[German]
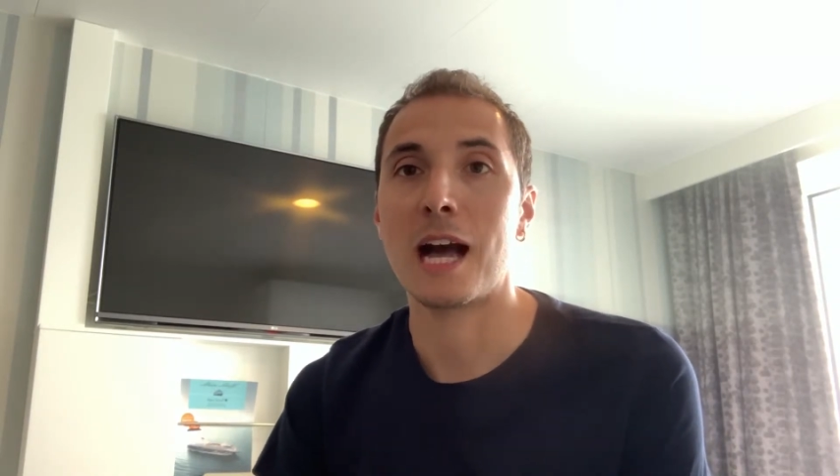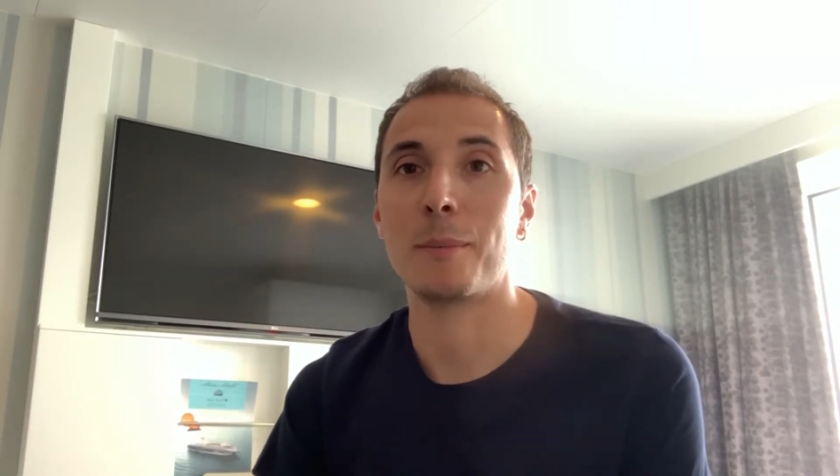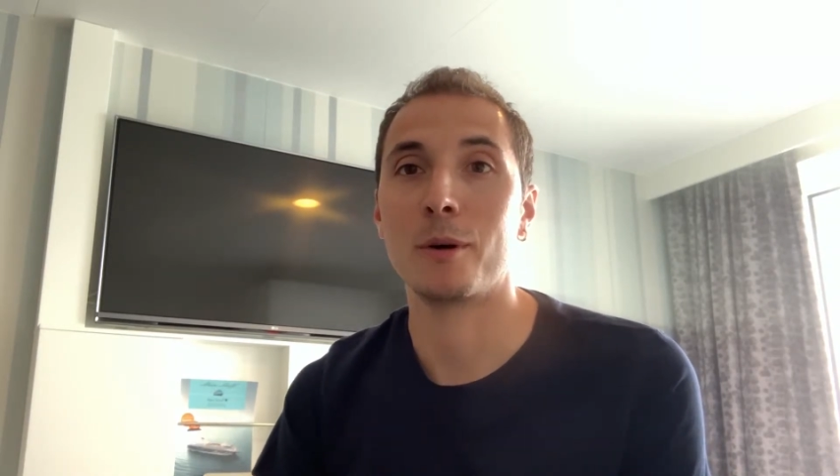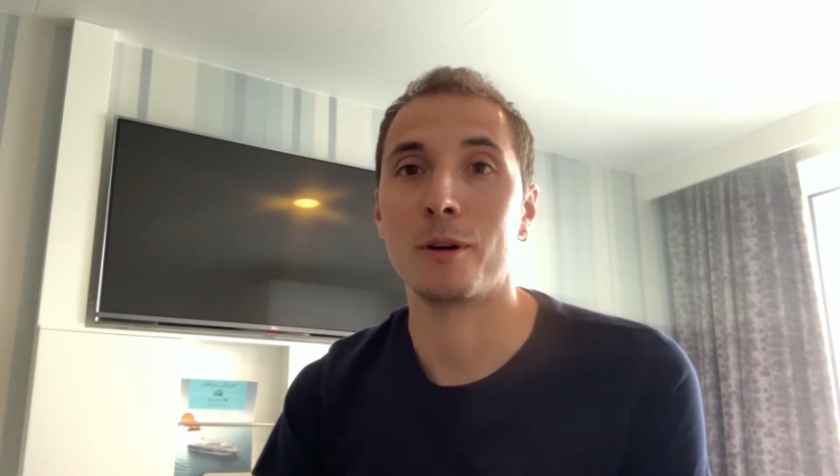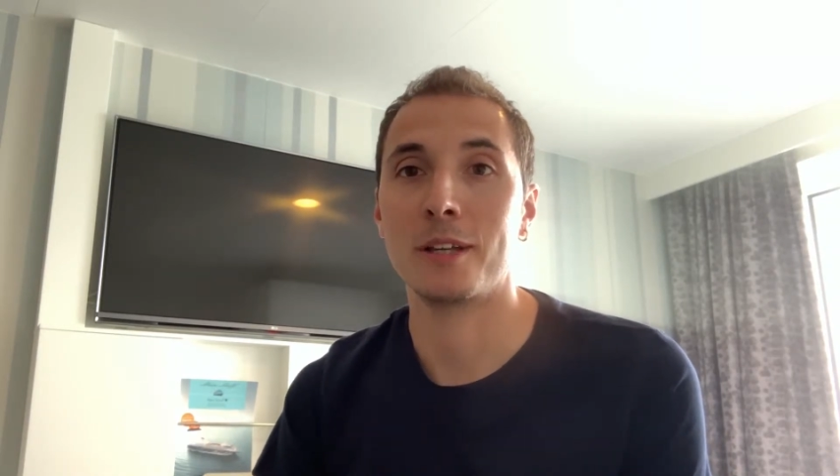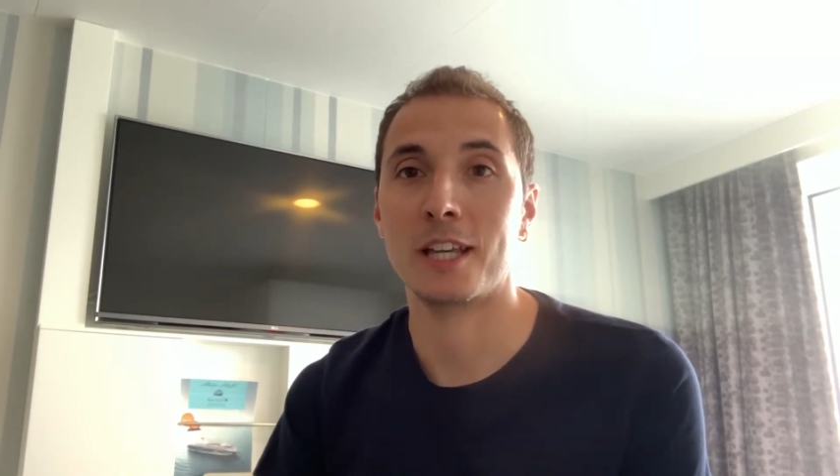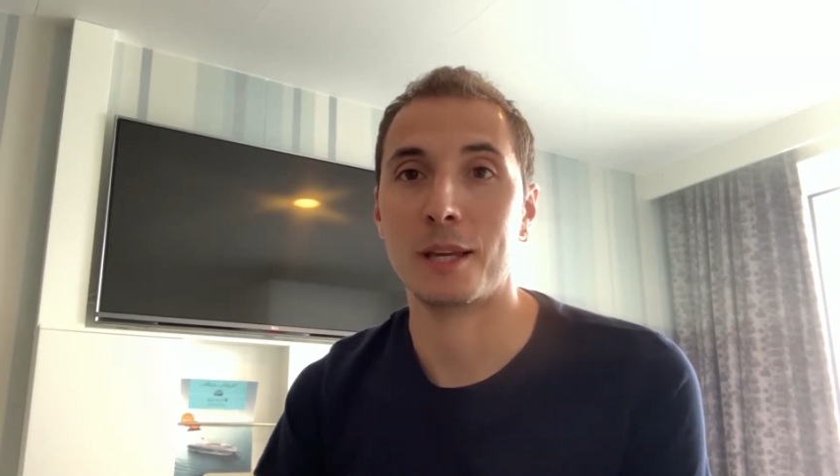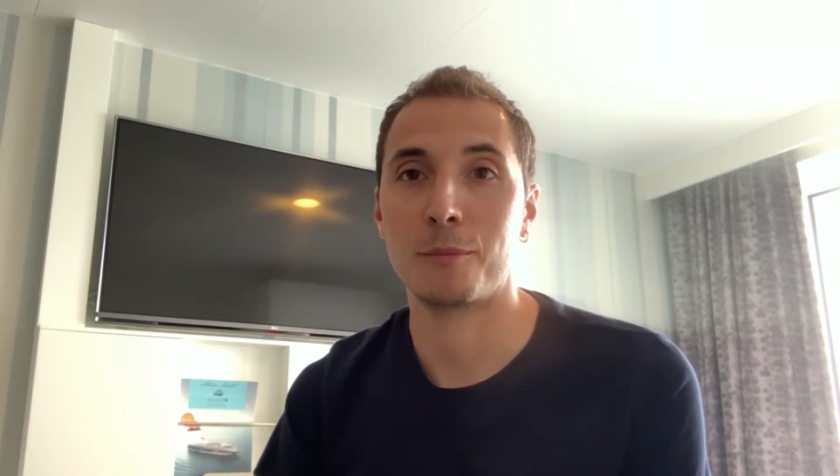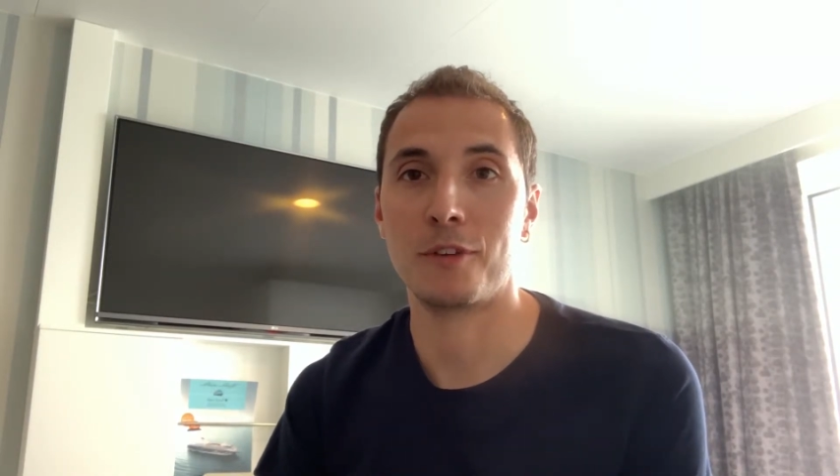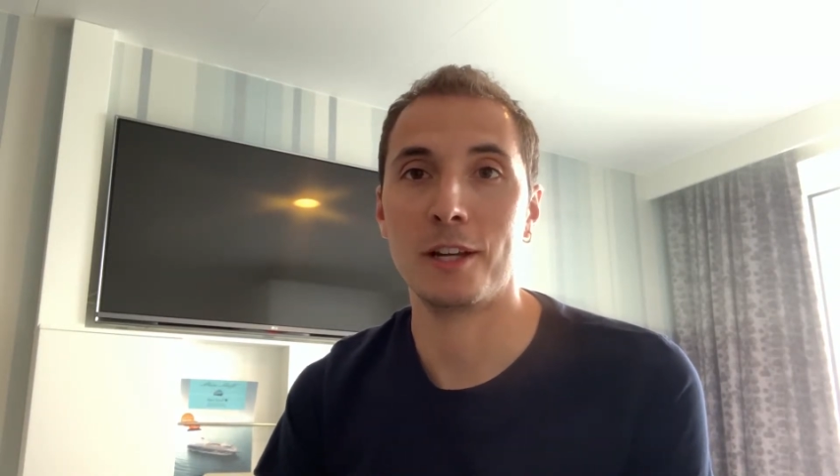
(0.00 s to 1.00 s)
Aber ich
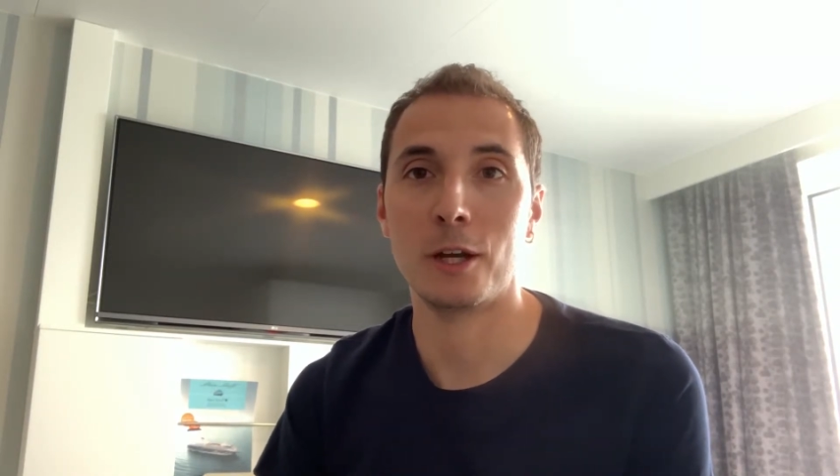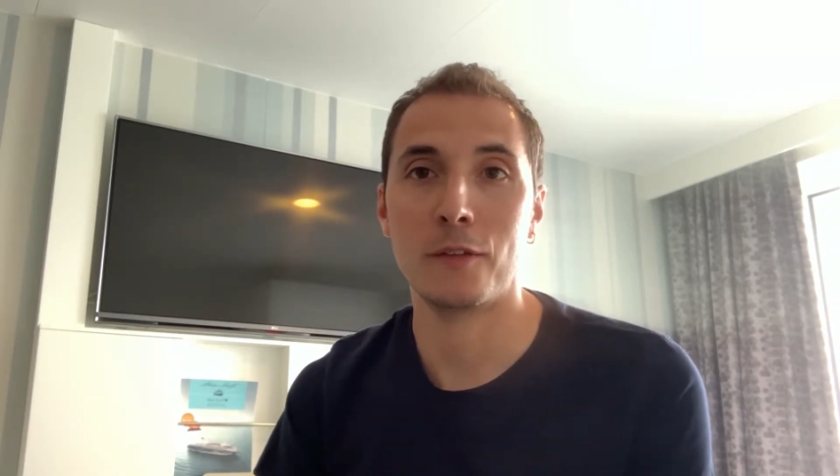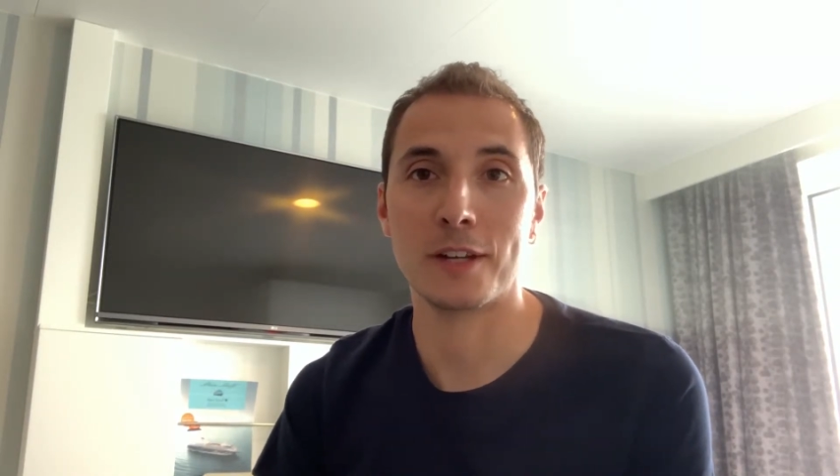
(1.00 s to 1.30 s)
empfehle euch,